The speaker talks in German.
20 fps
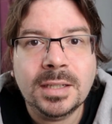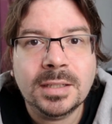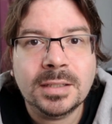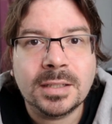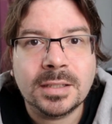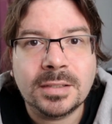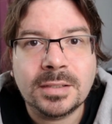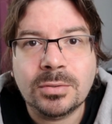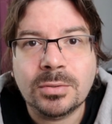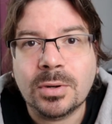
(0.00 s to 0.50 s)

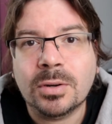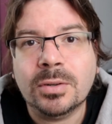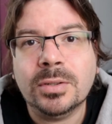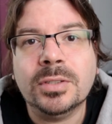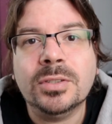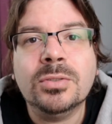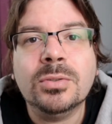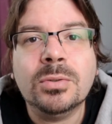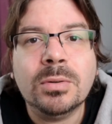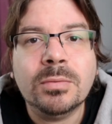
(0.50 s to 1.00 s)
dass du auch
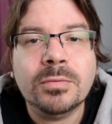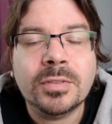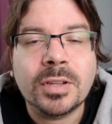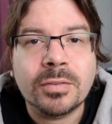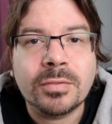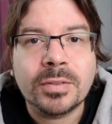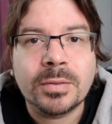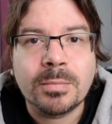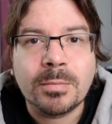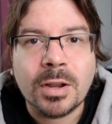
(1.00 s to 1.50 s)
in Zukunft
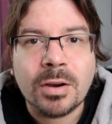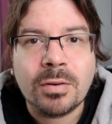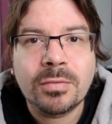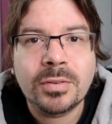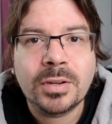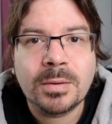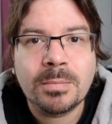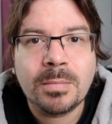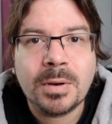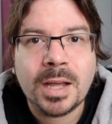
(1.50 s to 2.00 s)
auf dem
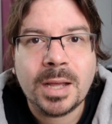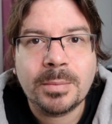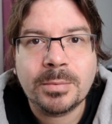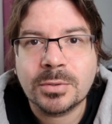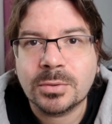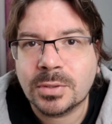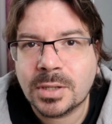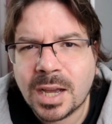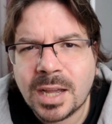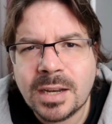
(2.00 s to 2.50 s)
Laufenden bleibst
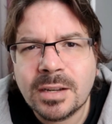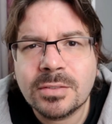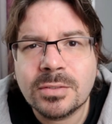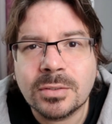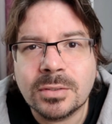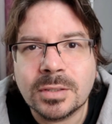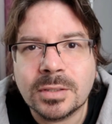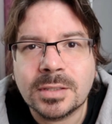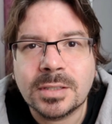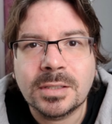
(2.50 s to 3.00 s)
und keine
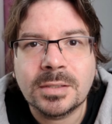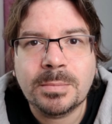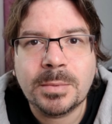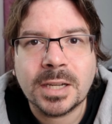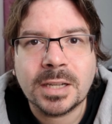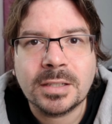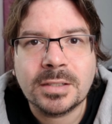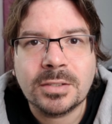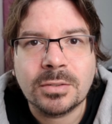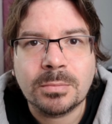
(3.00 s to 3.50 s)

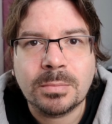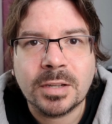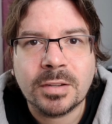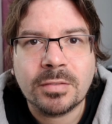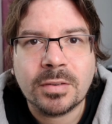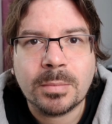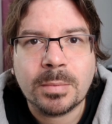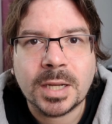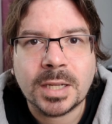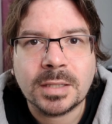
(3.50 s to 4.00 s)
Sonntagsinspiration mehr
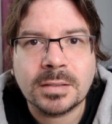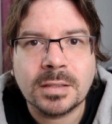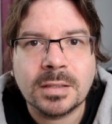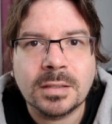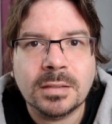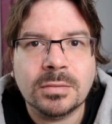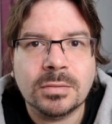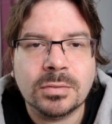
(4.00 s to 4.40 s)
verpasst.